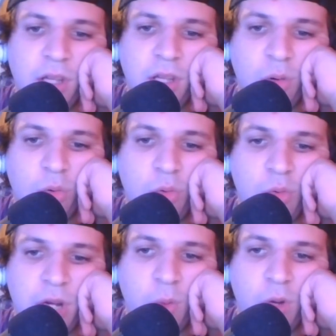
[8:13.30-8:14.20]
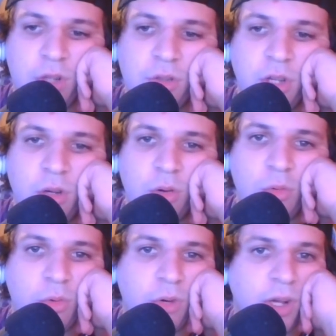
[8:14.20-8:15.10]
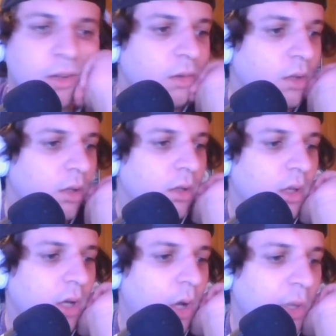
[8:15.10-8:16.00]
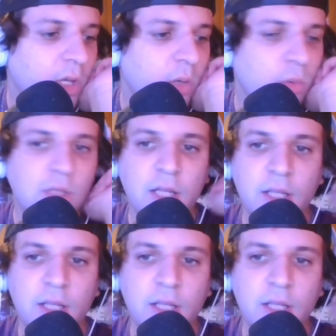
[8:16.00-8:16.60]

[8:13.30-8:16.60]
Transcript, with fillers: locura, guacho, qué locura. Aguante Cruzanta,